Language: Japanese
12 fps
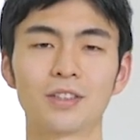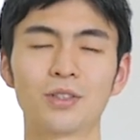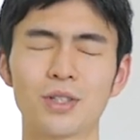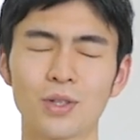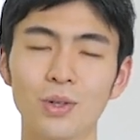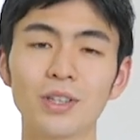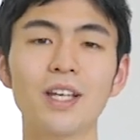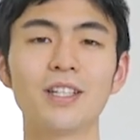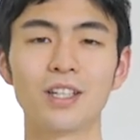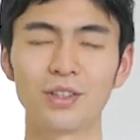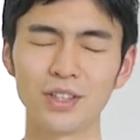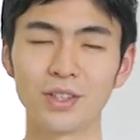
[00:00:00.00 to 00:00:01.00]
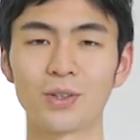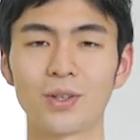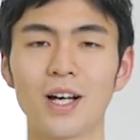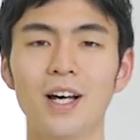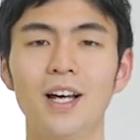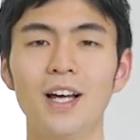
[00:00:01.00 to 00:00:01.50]
少し好転していくってこと
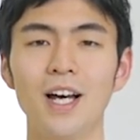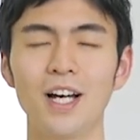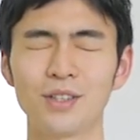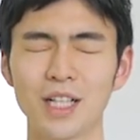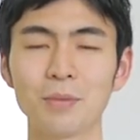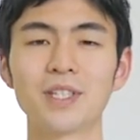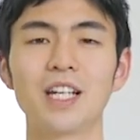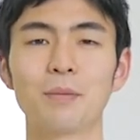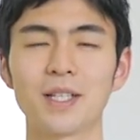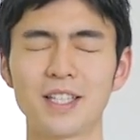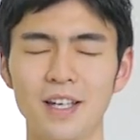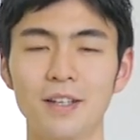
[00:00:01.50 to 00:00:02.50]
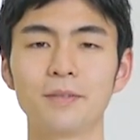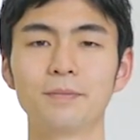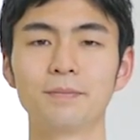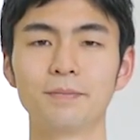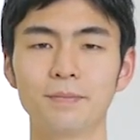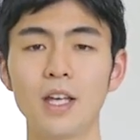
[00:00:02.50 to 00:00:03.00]
があるかもしれません
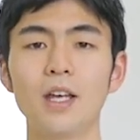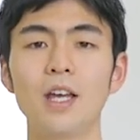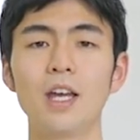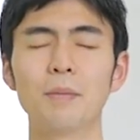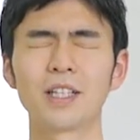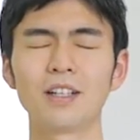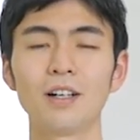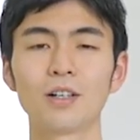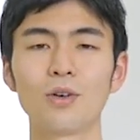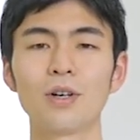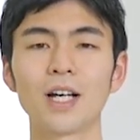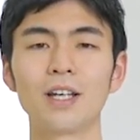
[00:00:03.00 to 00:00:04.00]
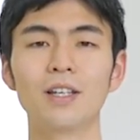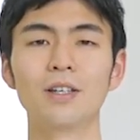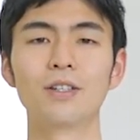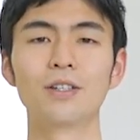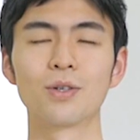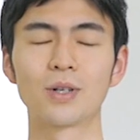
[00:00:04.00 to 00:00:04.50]
また今回
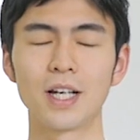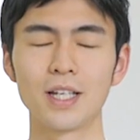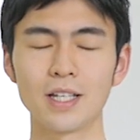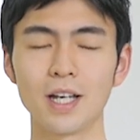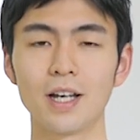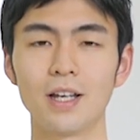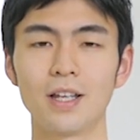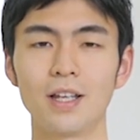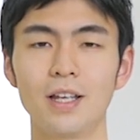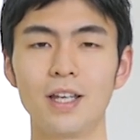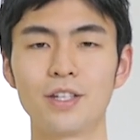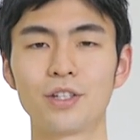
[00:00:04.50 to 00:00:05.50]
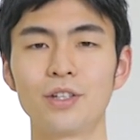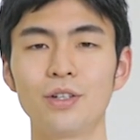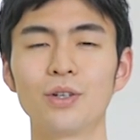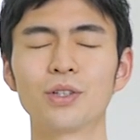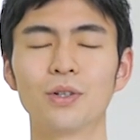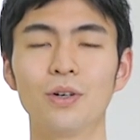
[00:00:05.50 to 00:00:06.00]
紹介した持久
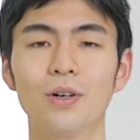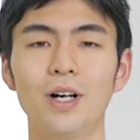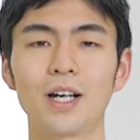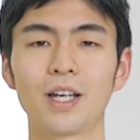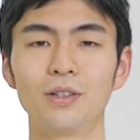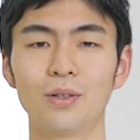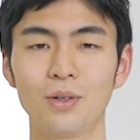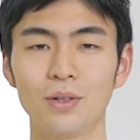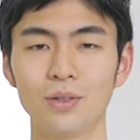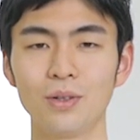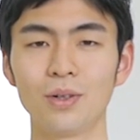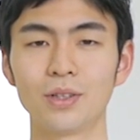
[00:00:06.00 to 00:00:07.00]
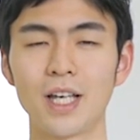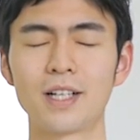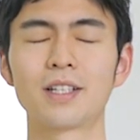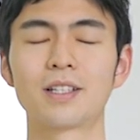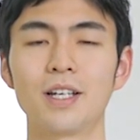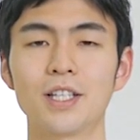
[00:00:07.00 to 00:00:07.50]
力を上げる方法の
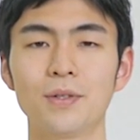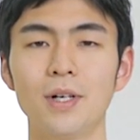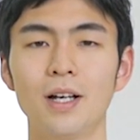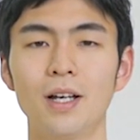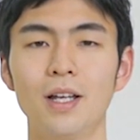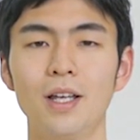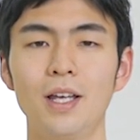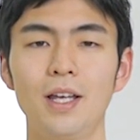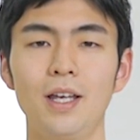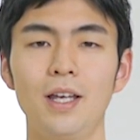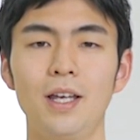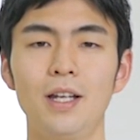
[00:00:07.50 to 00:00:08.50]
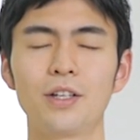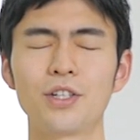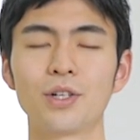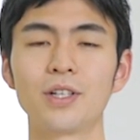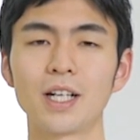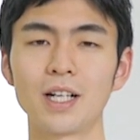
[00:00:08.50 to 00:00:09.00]
エクササイズは陸
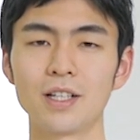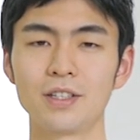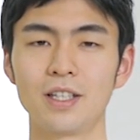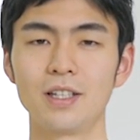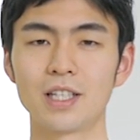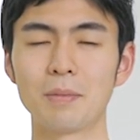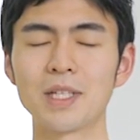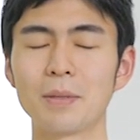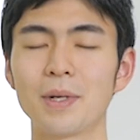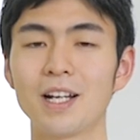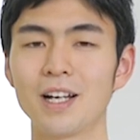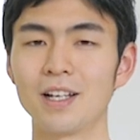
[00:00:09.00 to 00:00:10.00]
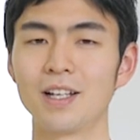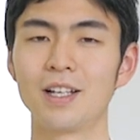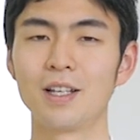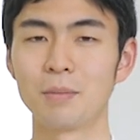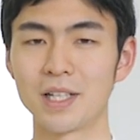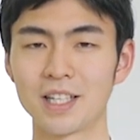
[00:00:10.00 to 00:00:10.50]
上に限らずさまざまな
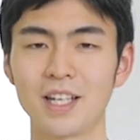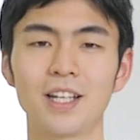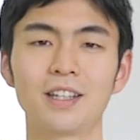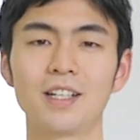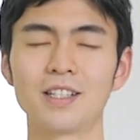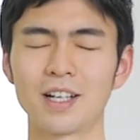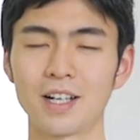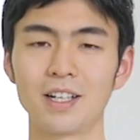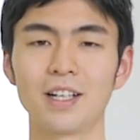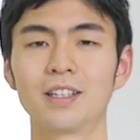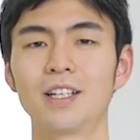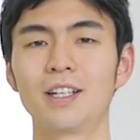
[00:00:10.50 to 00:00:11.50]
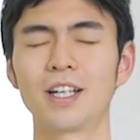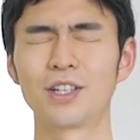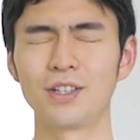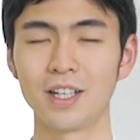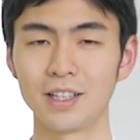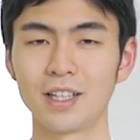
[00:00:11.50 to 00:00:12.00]
バスケだったりサッカーであったり野
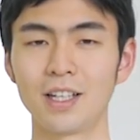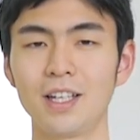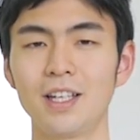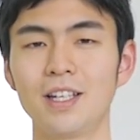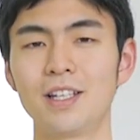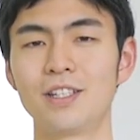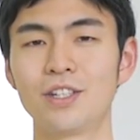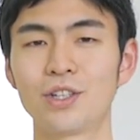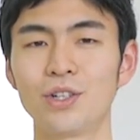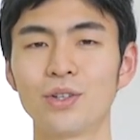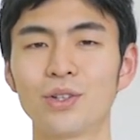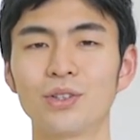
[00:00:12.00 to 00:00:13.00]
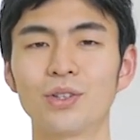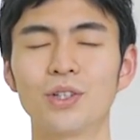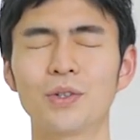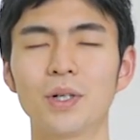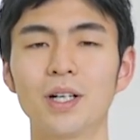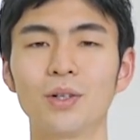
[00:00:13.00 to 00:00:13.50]
球であったり持久力という
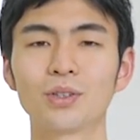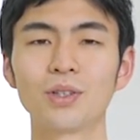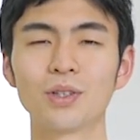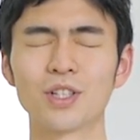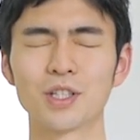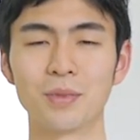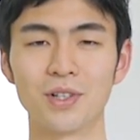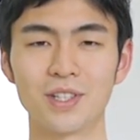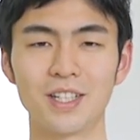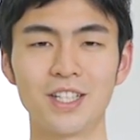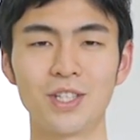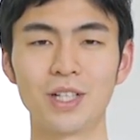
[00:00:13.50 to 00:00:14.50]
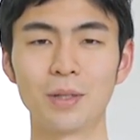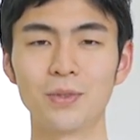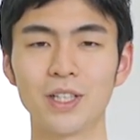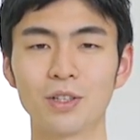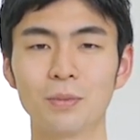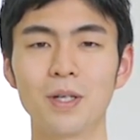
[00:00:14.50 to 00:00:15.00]
のはほとんどのスポーツに必要なも
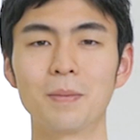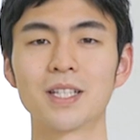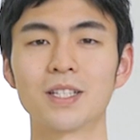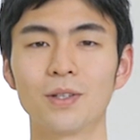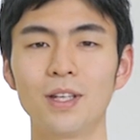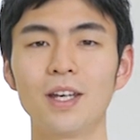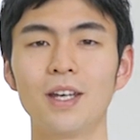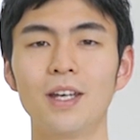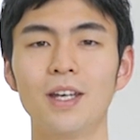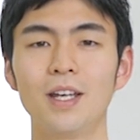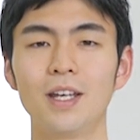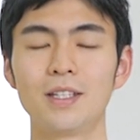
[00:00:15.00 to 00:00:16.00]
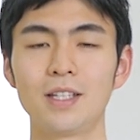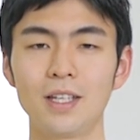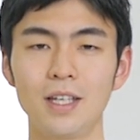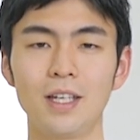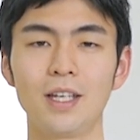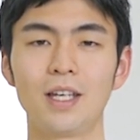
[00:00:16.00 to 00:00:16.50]
のだと思いますので是
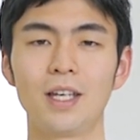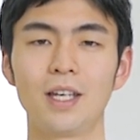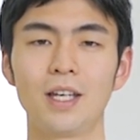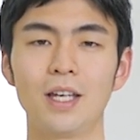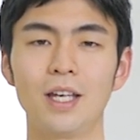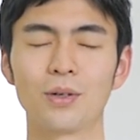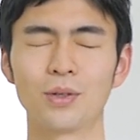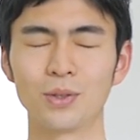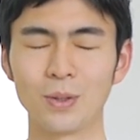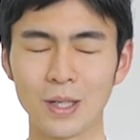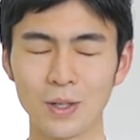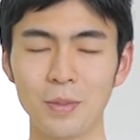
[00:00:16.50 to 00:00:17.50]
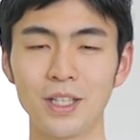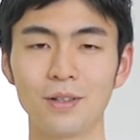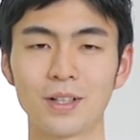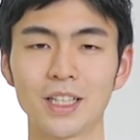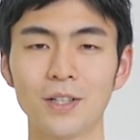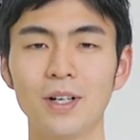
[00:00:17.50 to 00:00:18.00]
非この動画を見てい
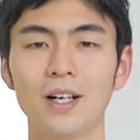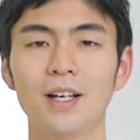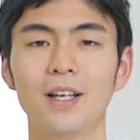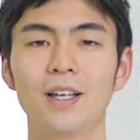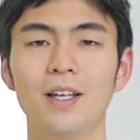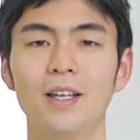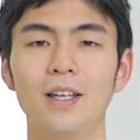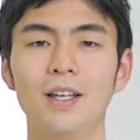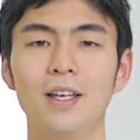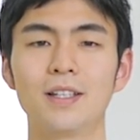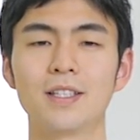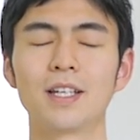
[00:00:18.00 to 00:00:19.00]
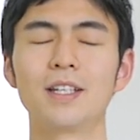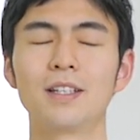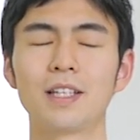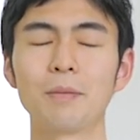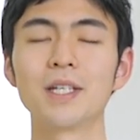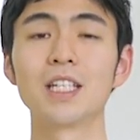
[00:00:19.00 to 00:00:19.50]
る方は実際
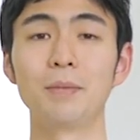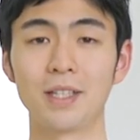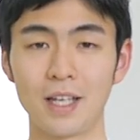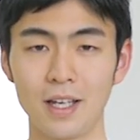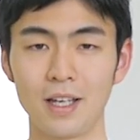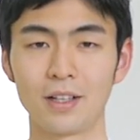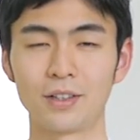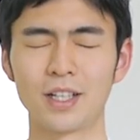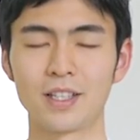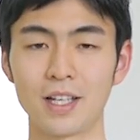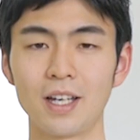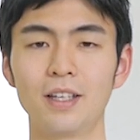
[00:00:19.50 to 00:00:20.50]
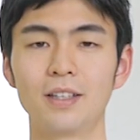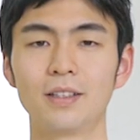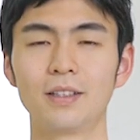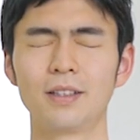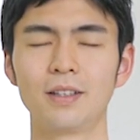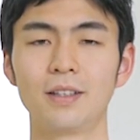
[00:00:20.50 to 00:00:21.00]
に試してみてください
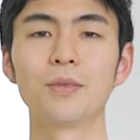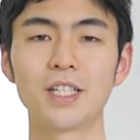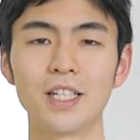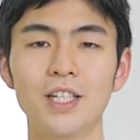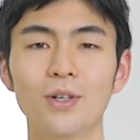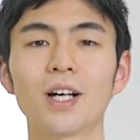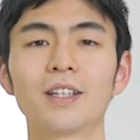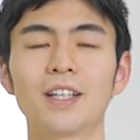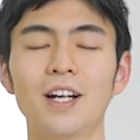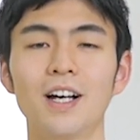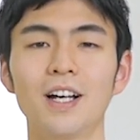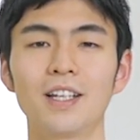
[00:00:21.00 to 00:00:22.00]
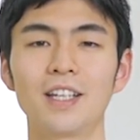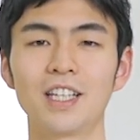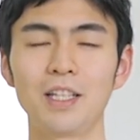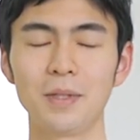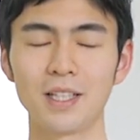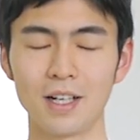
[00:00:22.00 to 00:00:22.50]
もしよかったらやっ
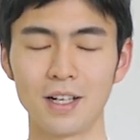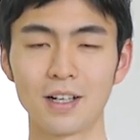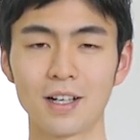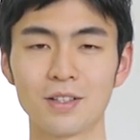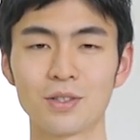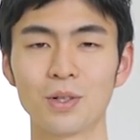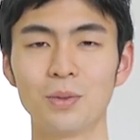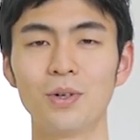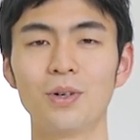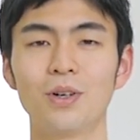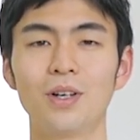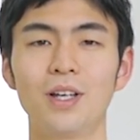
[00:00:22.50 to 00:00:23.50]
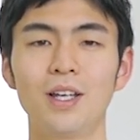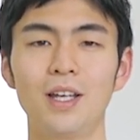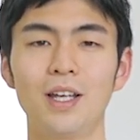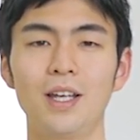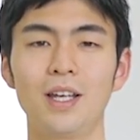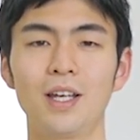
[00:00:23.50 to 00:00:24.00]
てみた感想を
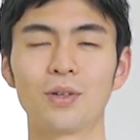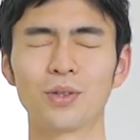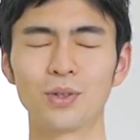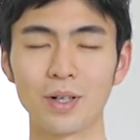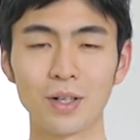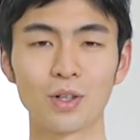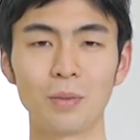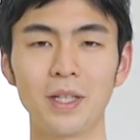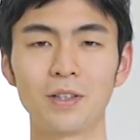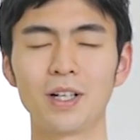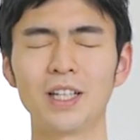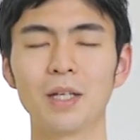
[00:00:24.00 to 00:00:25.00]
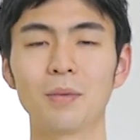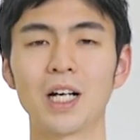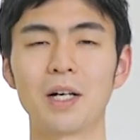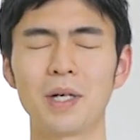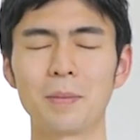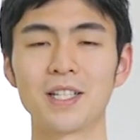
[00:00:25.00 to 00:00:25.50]
この動画のコメント欄でも
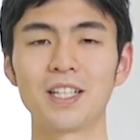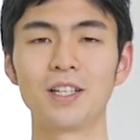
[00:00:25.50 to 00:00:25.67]
構いま